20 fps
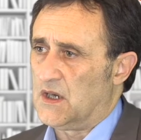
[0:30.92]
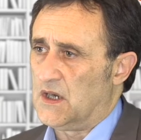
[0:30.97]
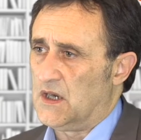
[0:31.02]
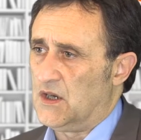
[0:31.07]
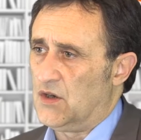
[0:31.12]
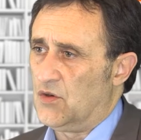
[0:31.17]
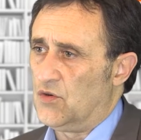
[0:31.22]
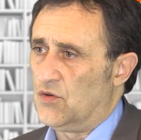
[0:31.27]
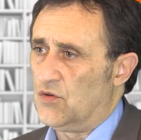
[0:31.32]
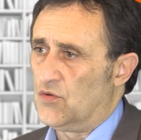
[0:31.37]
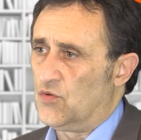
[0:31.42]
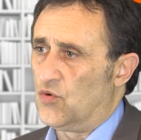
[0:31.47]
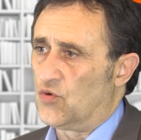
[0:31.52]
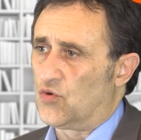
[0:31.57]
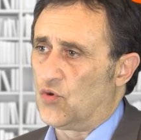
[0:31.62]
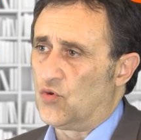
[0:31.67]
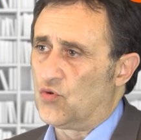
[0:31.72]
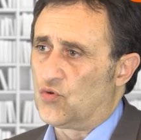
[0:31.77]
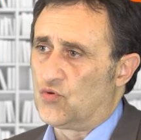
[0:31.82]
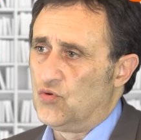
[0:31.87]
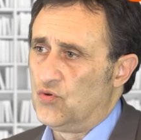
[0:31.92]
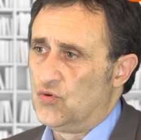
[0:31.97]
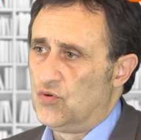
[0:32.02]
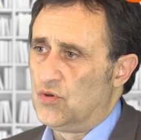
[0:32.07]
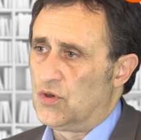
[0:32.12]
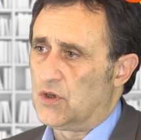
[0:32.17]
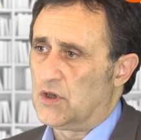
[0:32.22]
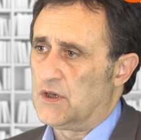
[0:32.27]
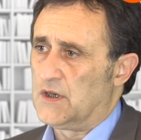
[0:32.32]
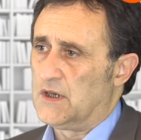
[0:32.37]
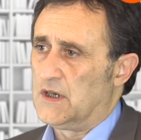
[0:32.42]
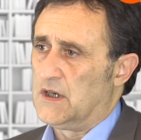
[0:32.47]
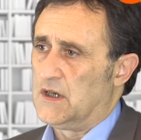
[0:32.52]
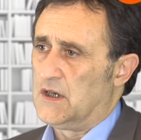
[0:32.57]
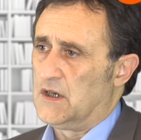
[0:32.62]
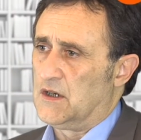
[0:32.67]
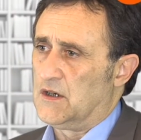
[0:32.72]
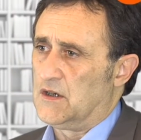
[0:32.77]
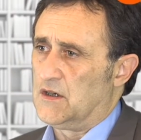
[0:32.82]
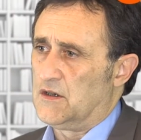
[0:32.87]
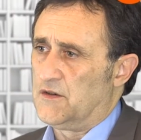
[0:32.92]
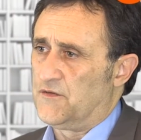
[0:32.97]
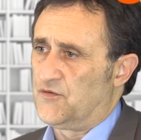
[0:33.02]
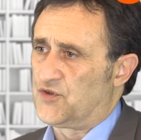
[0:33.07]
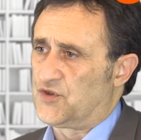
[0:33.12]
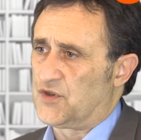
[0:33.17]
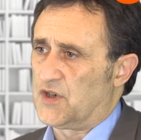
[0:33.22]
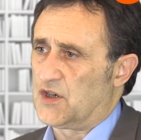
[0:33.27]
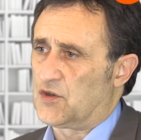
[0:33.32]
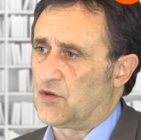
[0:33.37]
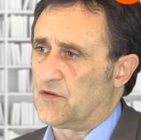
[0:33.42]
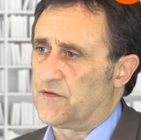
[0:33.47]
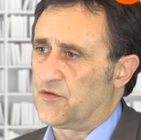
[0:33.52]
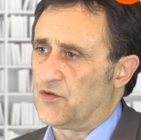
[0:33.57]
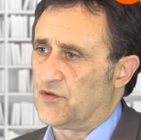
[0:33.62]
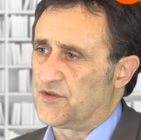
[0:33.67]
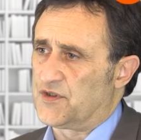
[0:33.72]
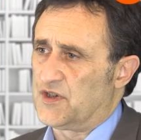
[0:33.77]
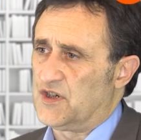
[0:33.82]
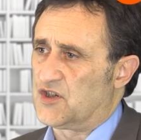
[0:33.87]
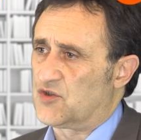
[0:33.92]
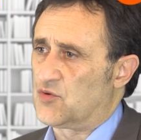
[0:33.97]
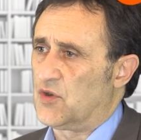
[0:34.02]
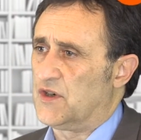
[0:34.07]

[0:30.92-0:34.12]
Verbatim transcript: et euh, au concours, euh, vous serez confronté